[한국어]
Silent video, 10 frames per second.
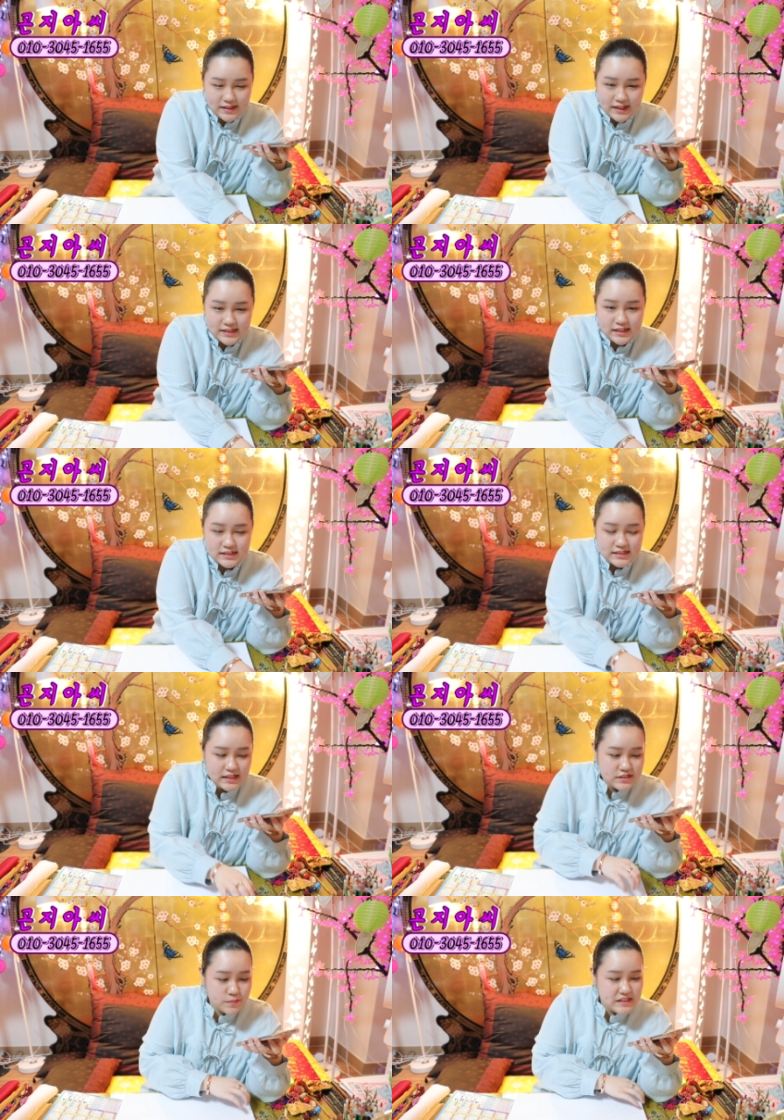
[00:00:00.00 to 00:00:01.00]
네,
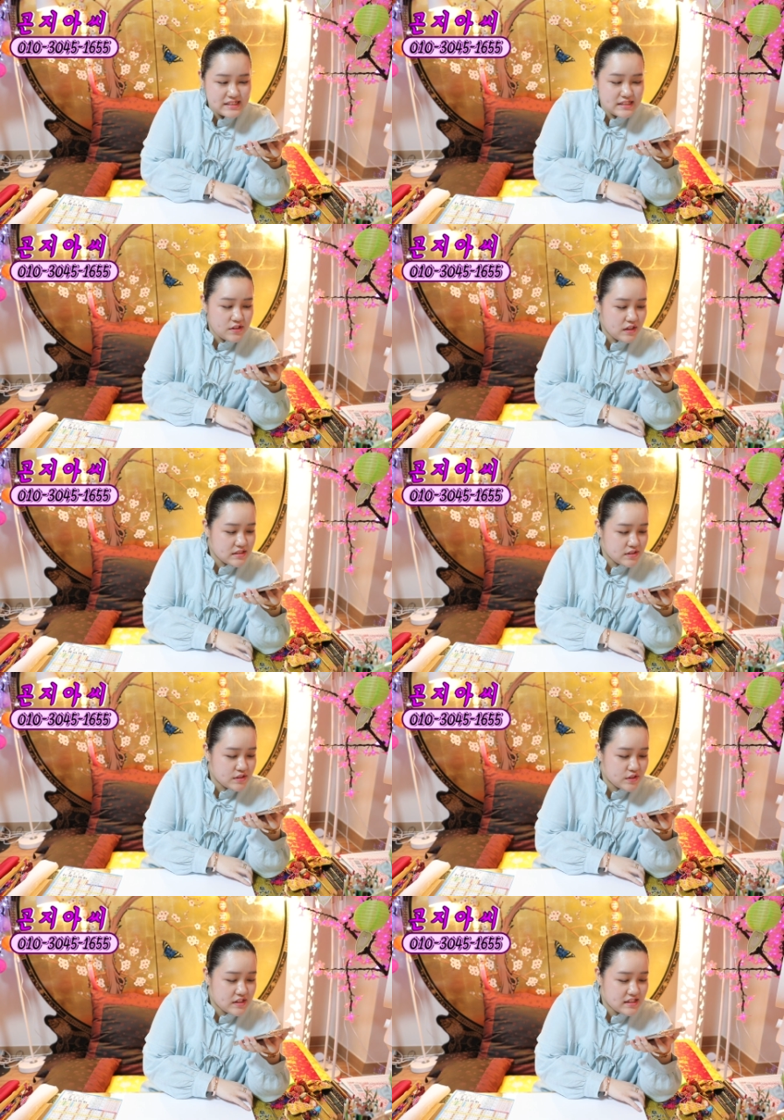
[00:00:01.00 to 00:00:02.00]
안녕하세요. 점사
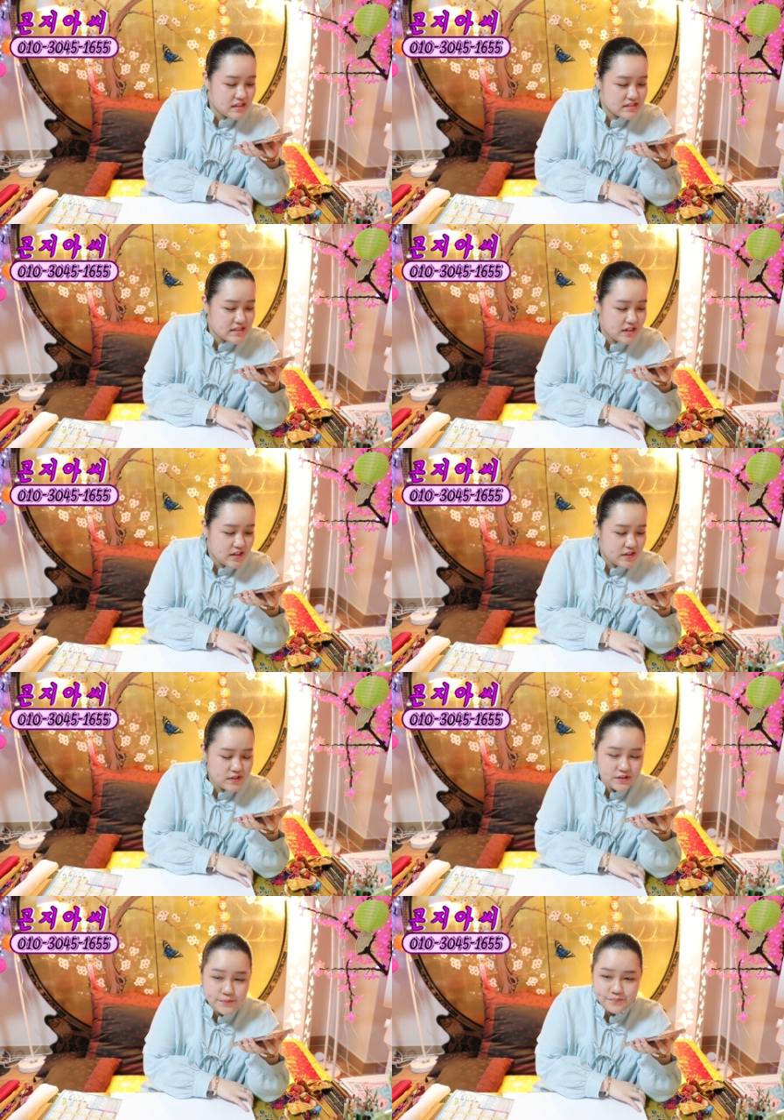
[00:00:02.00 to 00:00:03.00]
신청하셔서 전화드렸어요.